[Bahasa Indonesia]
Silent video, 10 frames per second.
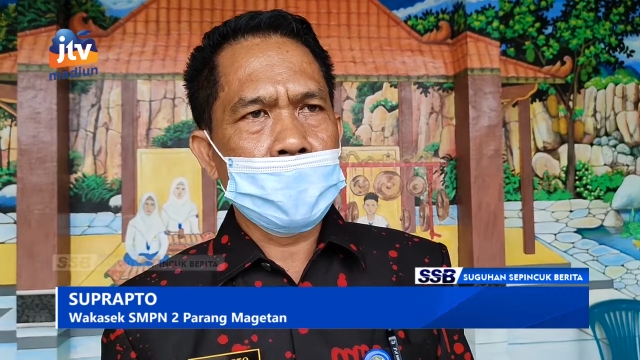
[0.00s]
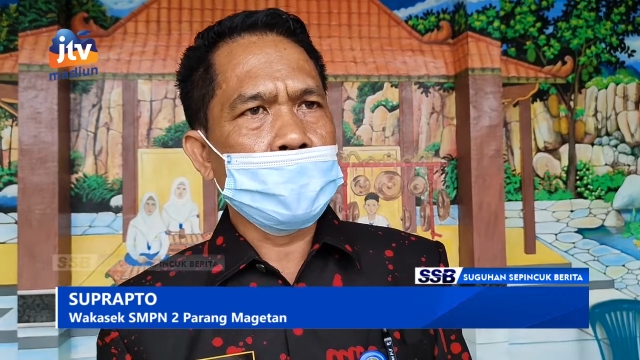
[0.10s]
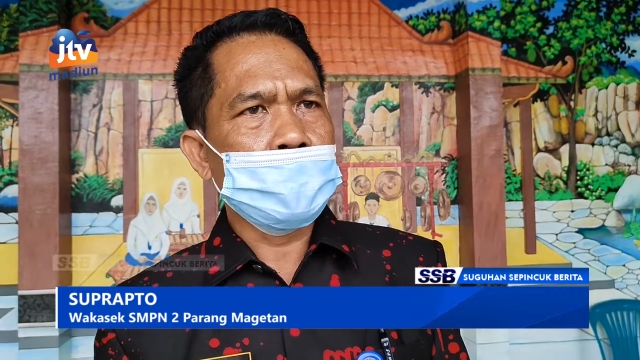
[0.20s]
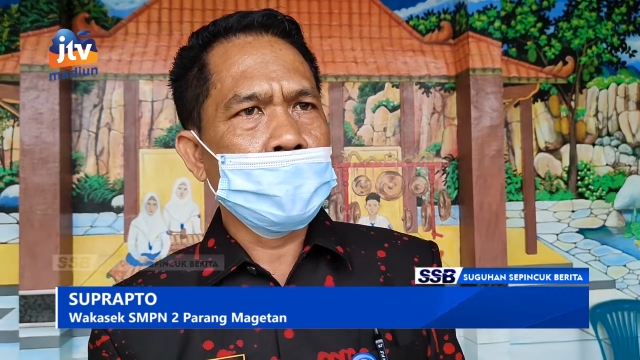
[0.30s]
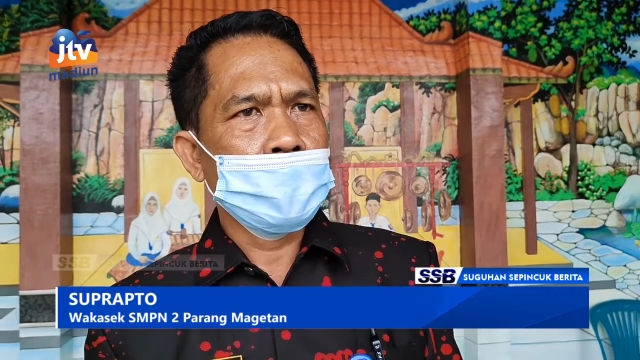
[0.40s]

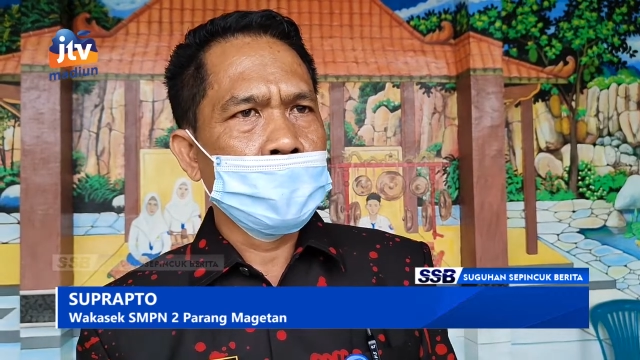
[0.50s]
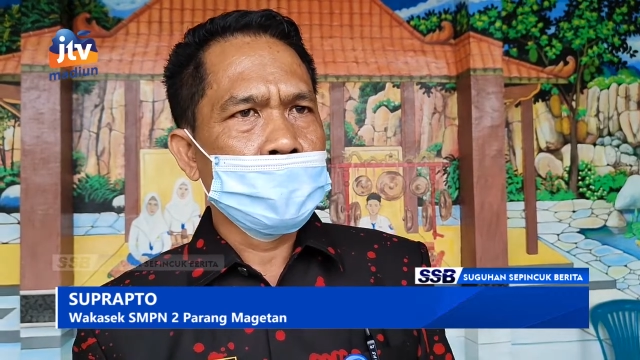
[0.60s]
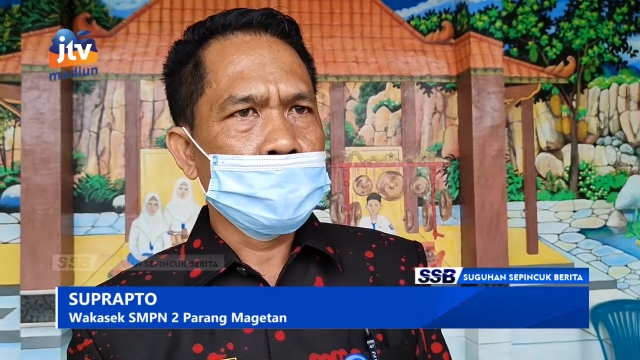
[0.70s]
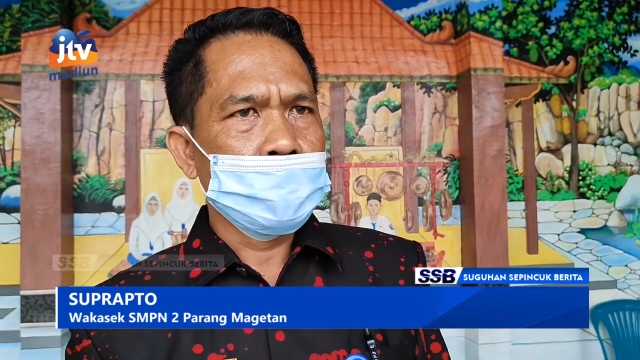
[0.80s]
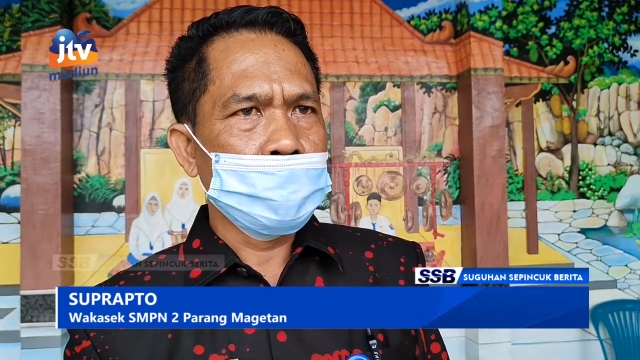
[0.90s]
yang
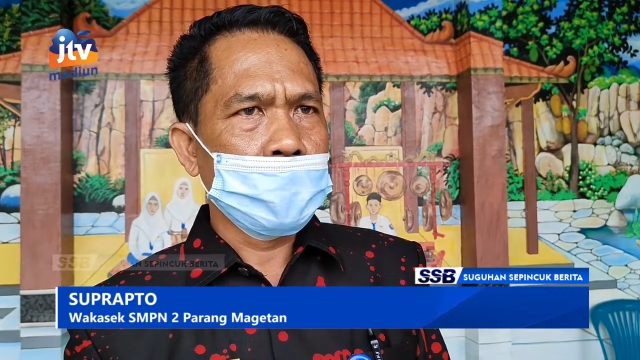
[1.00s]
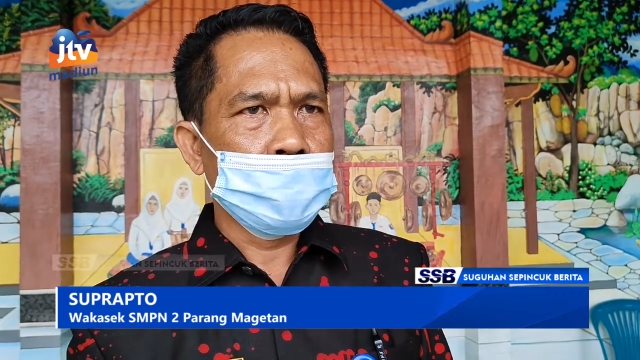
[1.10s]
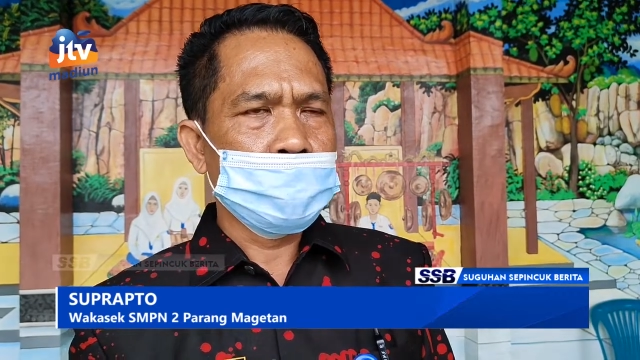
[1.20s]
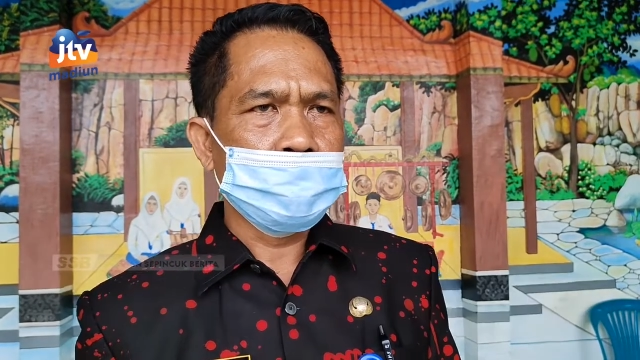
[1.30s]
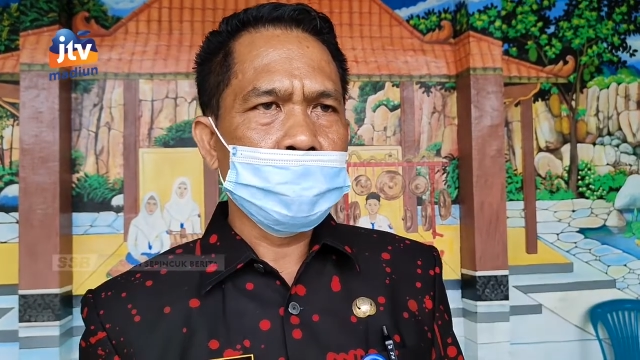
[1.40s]

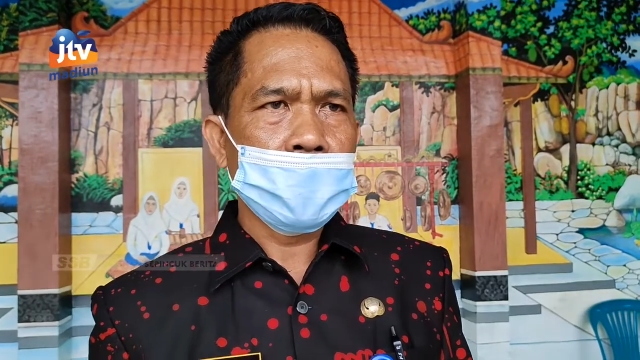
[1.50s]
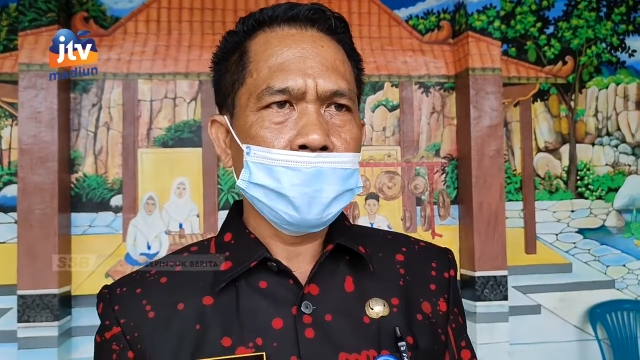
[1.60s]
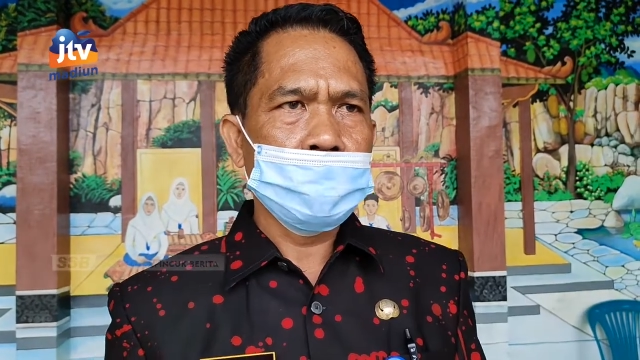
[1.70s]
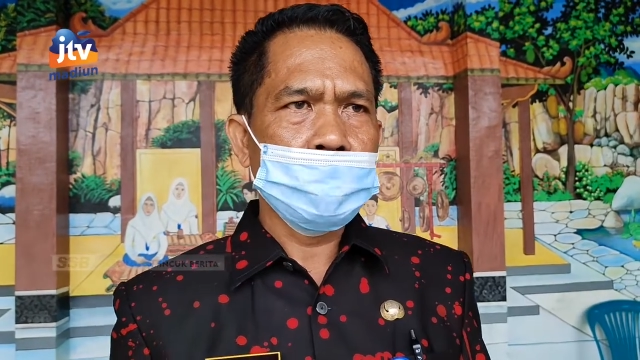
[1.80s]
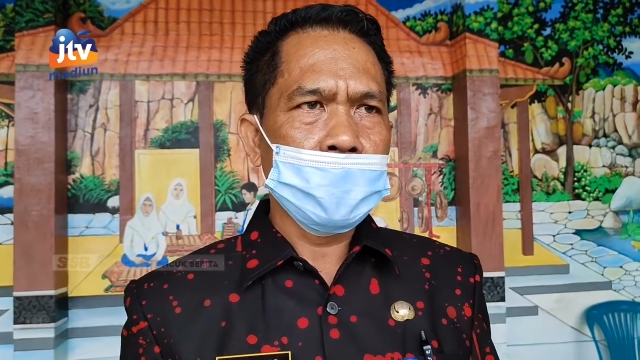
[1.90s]
26
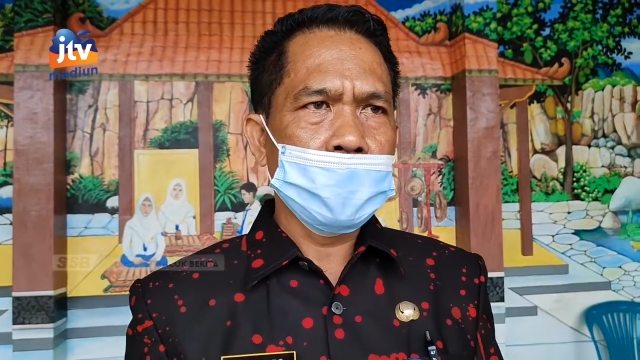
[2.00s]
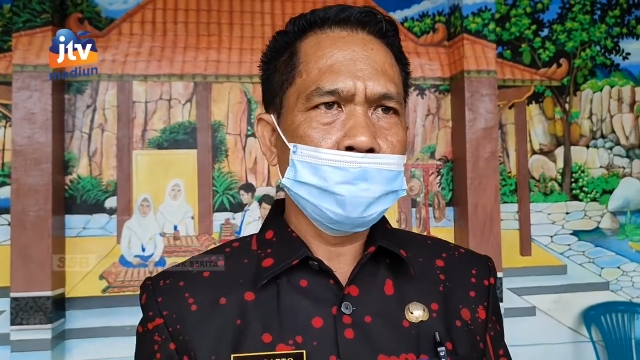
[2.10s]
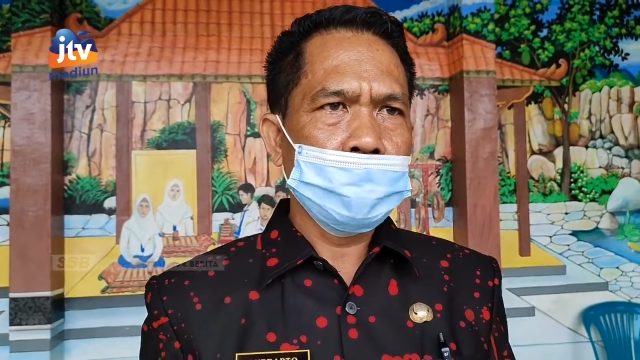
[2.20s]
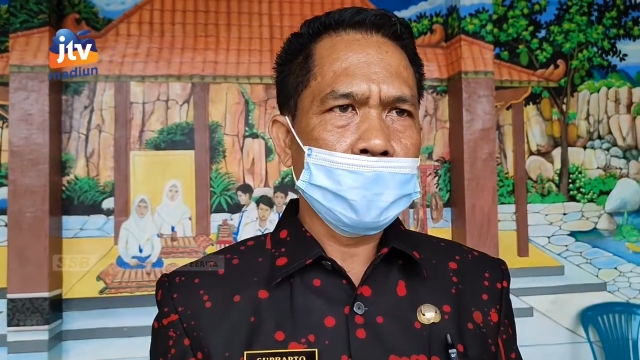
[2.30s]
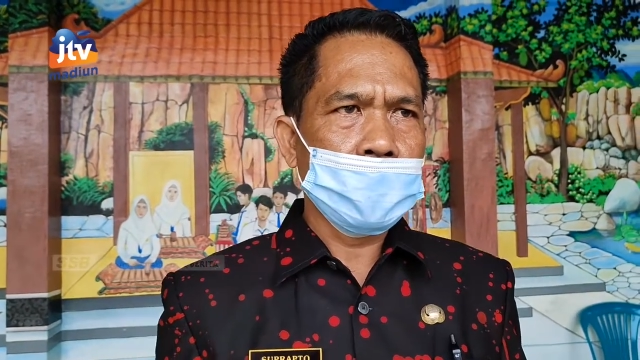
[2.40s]
bagi dua
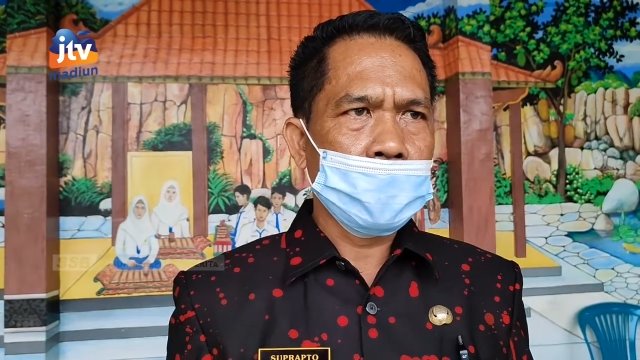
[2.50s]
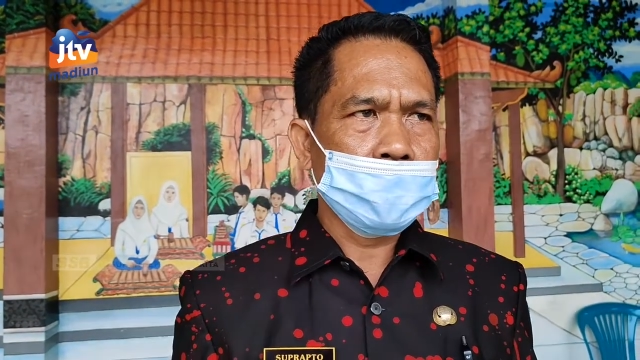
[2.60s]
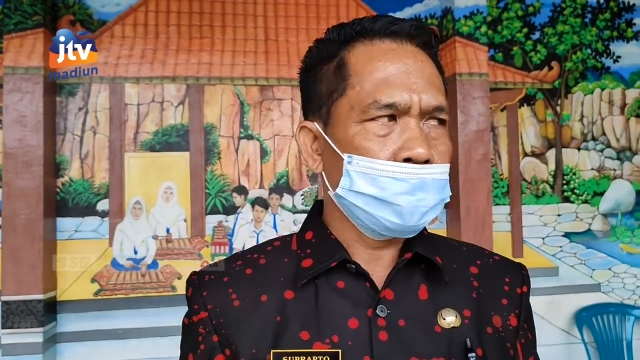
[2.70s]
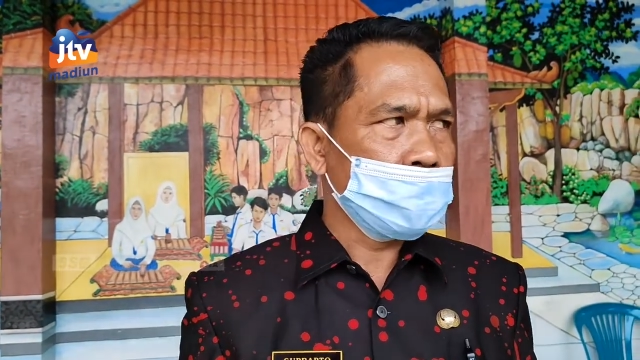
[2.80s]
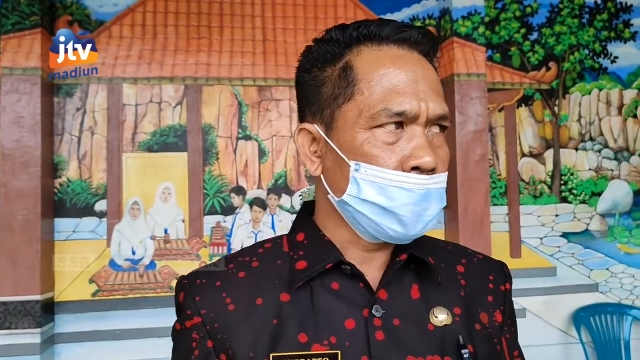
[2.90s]
yaitu ada yang